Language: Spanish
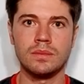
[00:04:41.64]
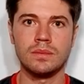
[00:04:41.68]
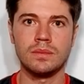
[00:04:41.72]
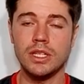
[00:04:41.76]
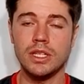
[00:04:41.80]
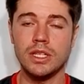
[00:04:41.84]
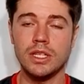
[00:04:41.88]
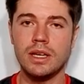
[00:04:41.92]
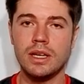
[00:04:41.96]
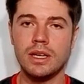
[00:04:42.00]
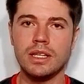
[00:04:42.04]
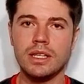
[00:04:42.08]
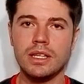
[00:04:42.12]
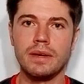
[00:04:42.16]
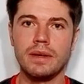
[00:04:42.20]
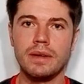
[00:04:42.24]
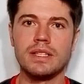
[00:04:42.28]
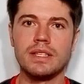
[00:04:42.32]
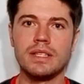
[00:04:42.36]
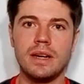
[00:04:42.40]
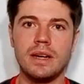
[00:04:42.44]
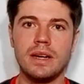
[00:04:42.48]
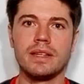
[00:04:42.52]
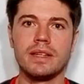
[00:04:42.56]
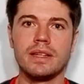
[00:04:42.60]
Sí, a través
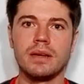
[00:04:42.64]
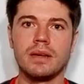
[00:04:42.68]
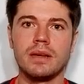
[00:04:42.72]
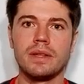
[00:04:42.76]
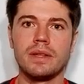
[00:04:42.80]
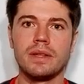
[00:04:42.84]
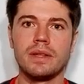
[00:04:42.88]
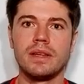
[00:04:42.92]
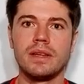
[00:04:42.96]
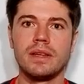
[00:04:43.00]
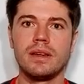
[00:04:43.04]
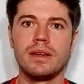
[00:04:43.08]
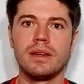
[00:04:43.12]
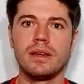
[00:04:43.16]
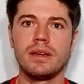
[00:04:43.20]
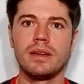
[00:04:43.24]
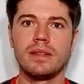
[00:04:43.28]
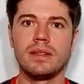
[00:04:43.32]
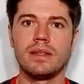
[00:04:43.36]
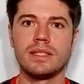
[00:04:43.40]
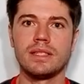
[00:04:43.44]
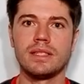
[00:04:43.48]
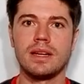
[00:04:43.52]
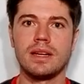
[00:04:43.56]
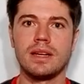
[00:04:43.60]
de Sky, a través
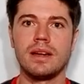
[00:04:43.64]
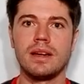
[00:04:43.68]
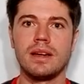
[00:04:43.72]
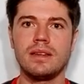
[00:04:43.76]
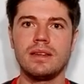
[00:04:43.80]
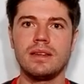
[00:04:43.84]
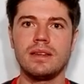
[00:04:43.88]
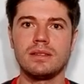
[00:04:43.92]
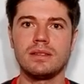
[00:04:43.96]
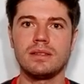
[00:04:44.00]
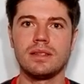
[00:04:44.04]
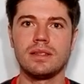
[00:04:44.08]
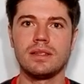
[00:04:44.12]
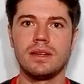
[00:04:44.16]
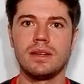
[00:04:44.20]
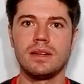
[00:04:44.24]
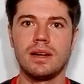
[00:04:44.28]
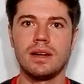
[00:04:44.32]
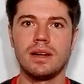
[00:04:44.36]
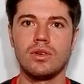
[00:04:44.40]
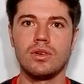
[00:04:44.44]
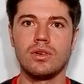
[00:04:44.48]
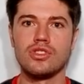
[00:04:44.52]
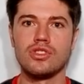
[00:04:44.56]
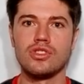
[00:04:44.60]
de, Sky eh,
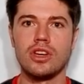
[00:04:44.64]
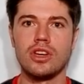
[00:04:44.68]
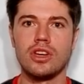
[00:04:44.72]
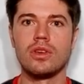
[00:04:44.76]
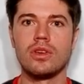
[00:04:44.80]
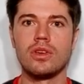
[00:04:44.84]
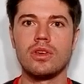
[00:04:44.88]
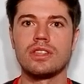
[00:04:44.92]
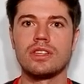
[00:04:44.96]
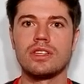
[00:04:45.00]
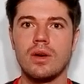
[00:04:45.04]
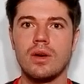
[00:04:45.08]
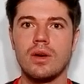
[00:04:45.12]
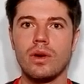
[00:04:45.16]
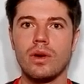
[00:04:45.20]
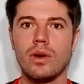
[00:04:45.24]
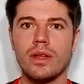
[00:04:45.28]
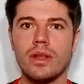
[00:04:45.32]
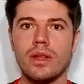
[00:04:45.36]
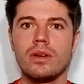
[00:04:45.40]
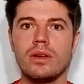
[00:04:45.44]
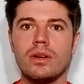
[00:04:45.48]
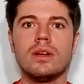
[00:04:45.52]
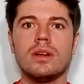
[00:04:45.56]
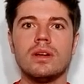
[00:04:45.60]
han conseguido ese
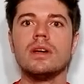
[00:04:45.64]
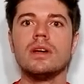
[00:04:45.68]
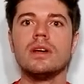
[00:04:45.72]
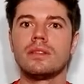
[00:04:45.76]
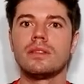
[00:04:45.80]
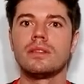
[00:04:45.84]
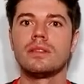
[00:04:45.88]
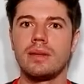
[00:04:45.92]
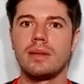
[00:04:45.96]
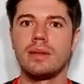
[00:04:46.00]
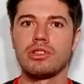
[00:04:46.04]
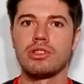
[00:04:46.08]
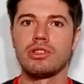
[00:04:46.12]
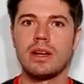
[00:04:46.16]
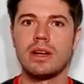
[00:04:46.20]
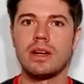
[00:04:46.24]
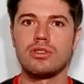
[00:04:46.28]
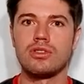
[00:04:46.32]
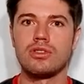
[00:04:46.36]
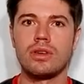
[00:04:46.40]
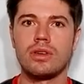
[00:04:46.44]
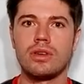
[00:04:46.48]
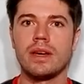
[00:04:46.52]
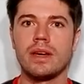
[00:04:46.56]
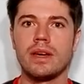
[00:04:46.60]
acuerdo. Tenemos el
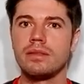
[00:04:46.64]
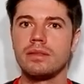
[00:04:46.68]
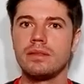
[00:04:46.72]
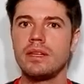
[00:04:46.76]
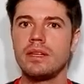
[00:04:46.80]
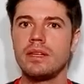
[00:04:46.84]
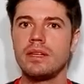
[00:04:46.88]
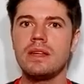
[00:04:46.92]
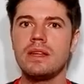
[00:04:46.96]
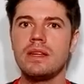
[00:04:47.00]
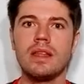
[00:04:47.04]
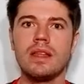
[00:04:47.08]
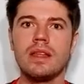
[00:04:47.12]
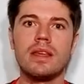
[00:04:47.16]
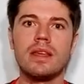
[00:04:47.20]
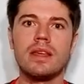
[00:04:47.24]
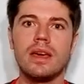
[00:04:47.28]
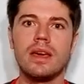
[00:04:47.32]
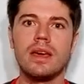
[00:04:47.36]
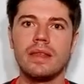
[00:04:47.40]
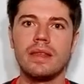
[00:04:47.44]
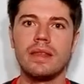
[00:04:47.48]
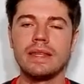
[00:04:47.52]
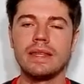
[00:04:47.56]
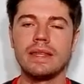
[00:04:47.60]
caso de Argentina,
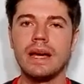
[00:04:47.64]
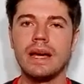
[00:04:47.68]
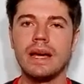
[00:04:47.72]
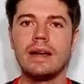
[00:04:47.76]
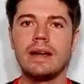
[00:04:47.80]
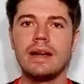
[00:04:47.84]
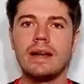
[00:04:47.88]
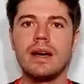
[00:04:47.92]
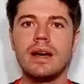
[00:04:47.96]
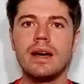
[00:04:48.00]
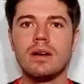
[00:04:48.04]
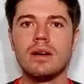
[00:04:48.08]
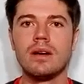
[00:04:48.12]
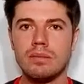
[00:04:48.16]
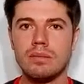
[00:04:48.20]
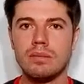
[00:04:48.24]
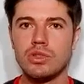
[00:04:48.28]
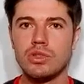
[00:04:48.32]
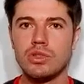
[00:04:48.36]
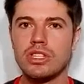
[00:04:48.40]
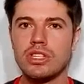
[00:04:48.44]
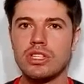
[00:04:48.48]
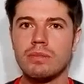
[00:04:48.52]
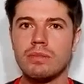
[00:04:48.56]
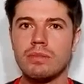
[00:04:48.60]
de, Italia,
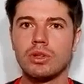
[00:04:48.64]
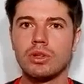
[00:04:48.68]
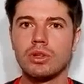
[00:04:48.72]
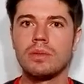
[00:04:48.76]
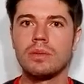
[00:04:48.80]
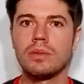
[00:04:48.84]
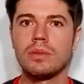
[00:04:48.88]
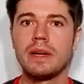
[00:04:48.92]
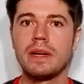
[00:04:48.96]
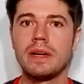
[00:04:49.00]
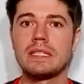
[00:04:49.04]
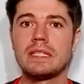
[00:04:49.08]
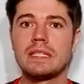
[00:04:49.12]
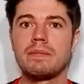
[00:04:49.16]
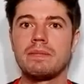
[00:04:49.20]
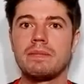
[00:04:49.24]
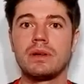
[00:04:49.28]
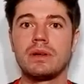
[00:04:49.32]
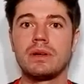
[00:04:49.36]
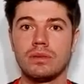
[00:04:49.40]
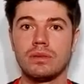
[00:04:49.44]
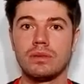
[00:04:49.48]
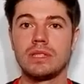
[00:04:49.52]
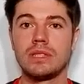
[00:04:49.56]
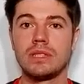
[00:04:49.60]
muchísimos otros países,
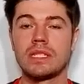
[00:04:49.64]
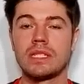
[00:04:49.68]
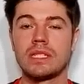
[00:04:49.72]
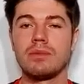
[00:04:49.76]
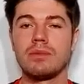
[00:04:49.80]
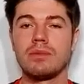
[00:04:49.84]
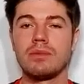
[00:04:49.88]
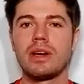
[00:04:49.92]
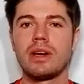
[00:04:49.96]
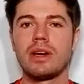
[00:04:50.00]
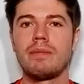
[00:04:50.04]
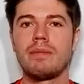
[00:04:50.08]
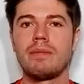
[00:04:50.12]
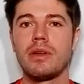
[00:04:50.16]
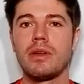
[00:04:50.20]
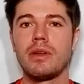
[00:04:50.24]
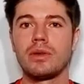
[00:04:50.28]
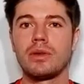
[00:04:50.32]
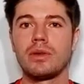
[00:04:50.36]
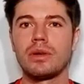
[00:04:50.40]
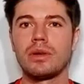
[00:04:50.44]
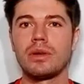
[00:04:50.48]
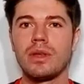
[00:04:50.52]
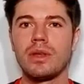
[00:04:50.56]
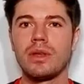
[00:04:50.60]
pero ya sabemos que la
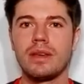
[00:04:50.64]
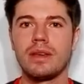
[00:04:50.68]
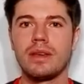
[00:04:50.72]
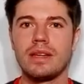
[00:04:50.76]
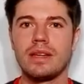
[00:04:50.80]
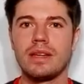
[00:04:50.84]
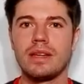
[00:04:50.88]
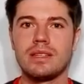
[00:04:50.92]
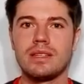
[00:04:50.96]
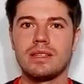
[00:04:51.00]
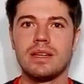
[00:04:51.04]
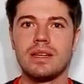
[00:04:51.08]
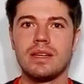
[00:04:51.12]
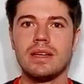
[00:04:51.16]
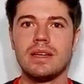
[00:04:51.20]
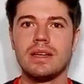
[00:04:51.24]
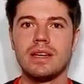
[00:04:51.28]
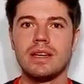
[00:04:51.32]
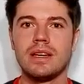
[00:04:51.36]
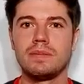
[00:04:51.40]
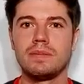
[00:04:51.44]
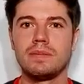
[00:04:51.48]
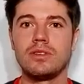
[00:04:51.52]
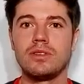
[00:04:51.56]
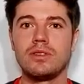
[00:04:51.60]
mayoría de nuestra audiencia es eh,
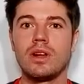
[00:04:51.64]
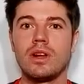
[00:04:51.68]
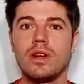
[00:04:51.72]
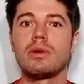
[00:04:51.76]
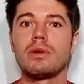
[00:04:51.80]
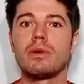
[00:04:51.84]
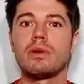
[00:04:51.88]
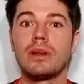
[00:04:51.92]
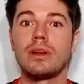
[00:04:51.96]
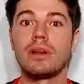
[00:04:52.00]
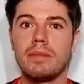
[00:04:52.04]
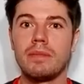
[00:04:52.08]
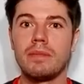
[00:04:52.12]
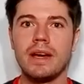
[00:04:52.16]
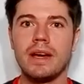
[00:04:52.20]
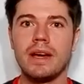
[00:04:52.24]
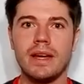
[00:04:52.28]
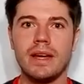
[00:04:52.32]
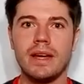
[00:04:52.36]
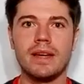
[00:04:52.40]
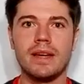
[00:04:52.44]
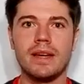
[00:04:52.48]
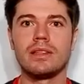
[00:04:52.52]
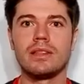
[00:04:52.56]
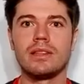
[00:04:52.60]
española, pero también
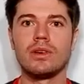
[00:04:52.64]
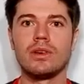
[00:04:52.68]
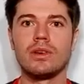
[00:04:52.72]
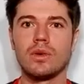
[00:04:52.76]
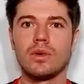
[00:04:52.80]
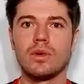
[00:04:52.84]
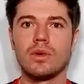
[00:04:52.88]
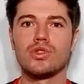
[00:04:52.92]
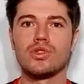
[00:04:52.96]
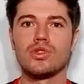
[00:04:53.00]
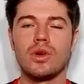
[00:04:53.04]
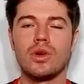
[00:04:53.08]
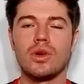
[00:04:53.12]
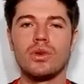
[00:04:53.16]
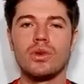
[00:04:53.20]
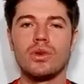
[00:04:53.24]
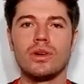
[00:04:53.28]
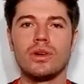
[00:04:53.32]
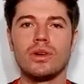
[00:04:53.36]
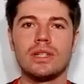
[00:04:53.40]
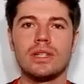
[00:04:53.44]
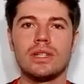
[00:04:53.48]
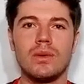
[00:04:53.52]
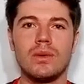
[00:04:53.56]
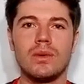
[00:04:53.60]
hay argentinos, incluso
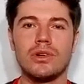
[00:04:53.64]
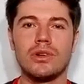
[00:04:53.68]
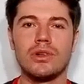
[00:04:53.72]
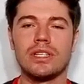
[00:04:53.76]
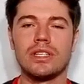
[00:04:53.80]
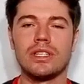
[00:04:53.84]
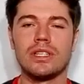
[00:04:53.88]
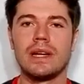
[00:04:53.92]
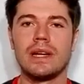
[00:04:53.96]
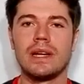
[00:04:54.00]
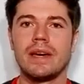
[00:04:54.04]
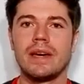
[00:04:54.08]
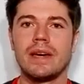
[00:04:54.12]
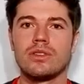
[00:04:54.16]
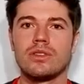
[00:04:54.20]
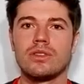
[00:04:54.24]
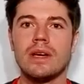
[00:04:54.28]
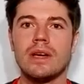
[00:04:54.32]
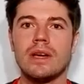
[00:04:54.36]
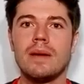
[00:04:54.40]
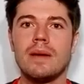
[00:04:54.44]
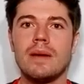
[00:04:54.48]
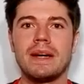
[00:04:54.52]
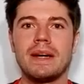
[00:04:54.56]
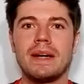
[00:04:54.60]
algunos, algunos
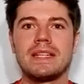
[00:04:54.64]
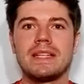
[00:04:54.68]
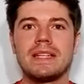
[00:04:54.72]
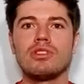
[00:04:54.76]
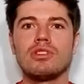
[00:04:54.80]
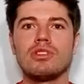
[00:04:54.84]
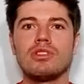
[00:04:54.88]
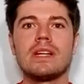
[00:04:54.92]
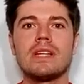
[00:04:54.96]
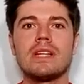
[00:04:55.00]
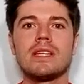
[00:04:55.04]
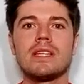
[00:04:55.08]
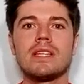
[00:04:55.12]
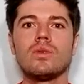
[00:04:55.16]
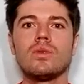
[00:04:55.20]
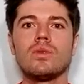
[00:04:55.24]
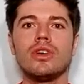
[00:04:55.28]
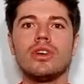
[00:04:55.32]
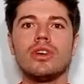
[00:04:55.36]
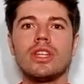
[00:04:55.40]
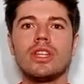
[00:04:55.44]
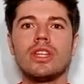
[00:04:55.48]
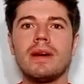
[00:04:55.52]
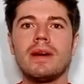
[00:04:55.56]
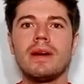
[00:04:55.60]
italianos. Pasamos al
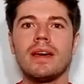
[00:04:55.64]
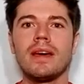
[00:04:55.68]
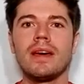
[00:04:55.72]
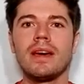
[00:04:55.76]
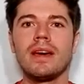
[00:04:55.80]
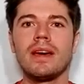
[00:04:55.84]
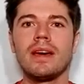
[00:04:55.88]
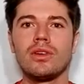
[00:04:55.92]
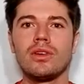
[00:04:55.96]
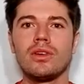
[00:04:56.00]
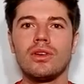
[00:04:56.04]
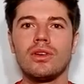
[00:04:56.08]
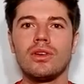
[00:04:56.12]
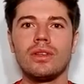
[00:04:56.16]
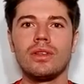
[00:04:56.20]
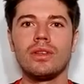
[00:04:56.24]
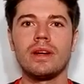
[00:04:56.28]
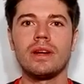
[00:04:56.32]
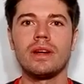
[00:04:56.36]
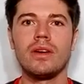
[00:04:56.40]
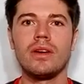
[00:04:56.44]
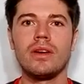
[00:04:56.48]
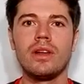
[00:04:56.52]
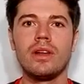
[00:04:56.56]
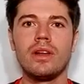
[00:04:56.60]
segundo tema que, nos
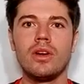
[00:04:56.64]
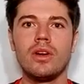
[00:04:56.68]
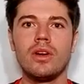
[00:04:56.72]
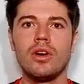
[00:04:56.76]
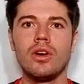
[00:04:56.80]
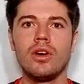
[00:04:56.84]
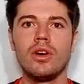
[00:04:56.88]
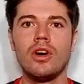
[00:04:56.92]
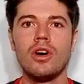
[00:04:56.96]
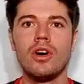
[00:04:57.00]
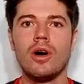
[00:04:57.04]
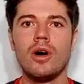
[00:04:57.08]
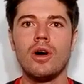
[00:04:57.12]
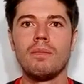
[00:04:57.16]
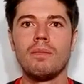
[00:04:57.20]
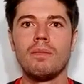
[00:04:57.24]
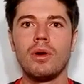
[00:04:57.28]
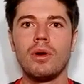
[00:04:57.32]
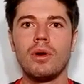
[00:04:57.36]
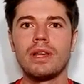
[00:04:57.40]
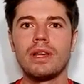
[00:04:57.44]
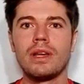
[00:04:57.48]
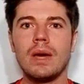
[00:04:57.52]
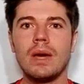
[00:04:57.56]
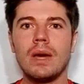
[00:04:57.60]
concierne hoy, Lolo,
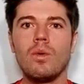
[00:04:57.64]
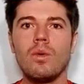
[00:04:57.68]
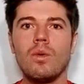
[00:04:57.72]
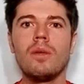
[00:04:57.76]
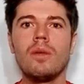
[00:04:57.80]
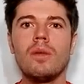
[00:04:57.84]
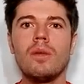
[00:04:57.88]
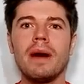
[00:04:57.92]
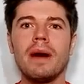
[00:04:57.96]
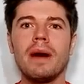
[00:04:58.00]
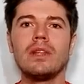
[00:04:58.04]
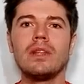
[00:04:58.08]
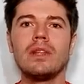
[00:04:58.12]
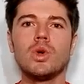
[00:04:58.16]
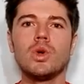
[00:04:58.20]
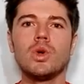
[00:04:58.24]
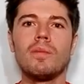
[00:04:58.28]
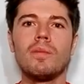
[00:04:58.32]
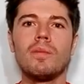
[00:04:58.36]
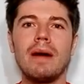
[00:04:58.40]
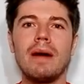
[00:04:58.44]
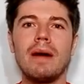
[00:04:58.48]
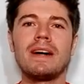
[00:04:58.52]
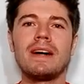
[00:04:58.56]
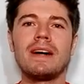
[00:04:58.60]
porque World del
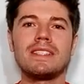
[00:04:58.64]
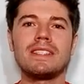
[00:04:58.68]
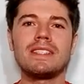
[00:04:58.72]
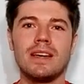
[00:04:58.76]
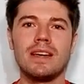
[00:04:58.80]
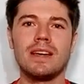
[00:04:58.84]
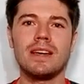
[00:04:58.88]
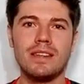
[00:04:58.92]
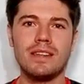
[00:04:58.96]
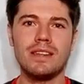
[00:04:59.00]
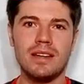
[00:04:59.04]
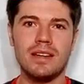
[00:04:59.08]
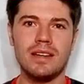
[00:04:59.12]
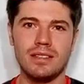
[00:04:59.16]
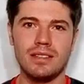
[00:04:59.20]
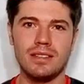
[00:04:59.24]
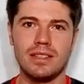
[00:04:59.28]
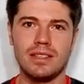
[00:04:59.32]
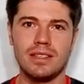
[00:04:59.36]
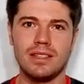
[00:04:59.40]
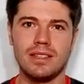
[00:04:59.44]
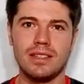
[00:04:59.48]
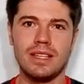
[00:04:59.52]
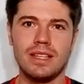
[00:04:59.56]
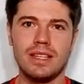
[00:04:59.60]
Tour va más
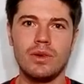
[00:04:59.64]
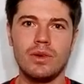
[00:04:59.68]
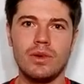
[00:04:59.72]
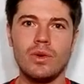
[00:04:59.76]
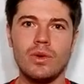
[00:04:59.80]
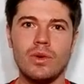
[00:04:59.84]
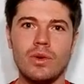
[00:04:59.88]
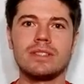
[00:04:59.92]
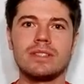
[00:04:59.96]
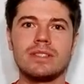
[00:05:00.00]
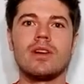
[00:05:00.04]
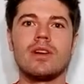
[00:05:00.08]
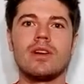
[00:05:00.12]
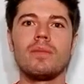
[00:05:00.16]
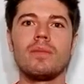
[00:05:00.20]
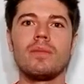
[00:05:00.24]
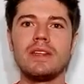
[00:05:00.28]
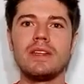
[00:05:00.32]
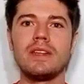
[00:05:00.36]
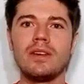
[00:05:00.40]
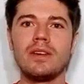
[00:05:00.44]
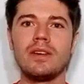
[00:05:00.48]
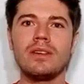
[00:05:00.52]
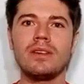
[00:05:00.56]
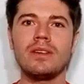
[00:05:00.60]
allá de nuestra
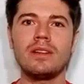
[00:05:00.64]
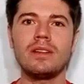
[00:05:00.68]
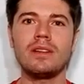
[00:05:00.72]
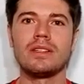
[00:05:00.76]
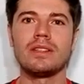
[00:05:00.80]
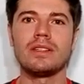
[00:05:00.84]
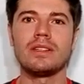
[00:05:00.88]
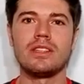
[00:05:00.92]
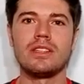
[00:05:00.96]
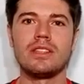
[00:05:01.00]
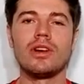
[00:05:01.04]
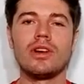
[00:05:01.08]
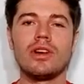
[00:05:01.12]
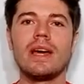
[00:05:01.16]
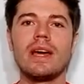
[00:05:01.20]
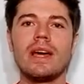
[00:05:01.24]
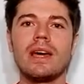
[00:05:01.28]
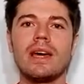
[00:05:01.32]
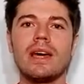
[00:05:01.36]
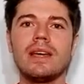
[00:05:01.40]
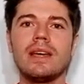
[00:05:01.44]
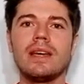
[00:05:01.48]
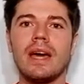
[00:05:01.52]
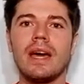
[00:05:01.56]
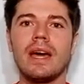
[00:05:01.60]
opinión, sino que hay
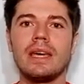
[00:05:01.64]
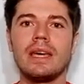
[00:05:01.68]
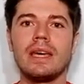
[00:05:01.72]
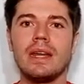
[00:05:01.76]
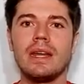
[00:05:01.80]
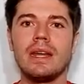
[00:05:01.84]
gente que